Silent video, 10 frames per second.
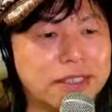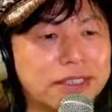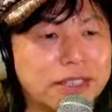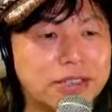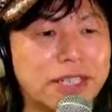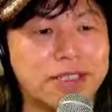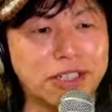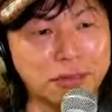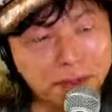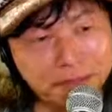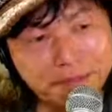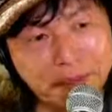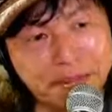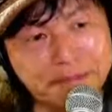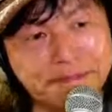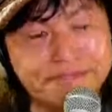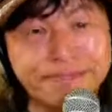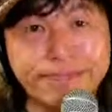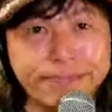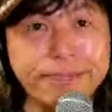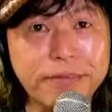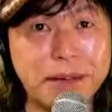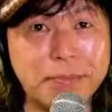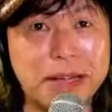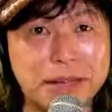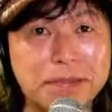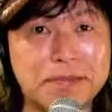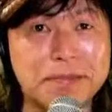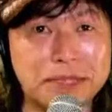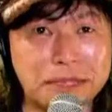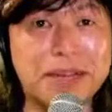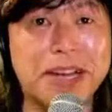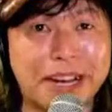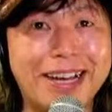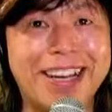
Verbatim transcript: ちゃんとしたんですけども、まあ、まあ、いいかな